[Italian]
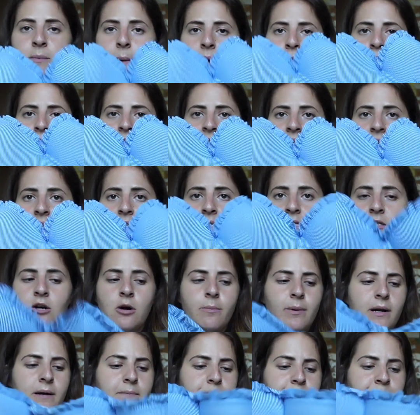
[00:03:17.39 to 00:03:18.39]
Vabbè, questo è il
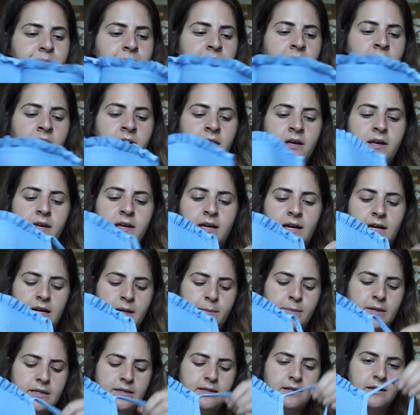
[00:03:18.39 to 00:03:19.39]
sopra e ha
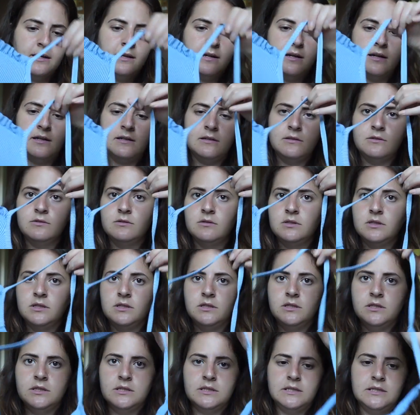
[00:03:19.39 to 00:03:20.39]
le bretelle
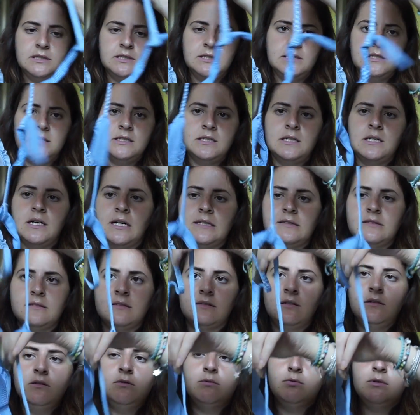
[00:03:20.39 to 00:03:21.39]
così che si
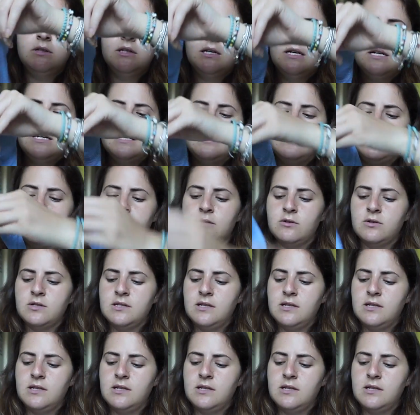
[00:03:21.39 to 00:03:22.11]
incassano qui e dietro